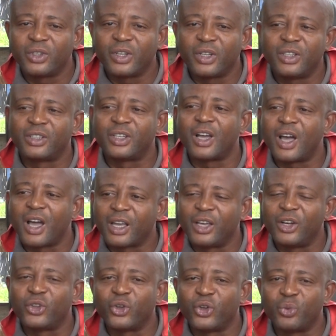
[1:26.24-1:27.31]
un temps à
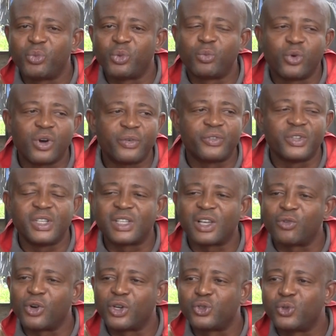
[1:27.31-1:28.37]
quelqu'un pour pouvoir finir sa
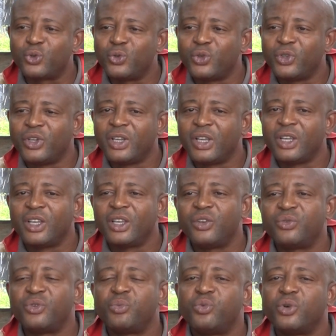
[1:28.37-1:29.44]
voiture, il
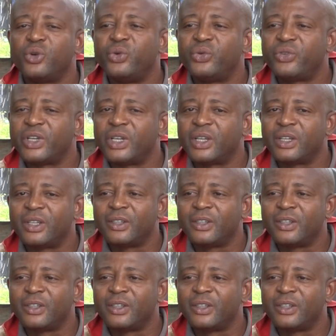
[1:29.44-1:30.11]
faut pouvoir le faire.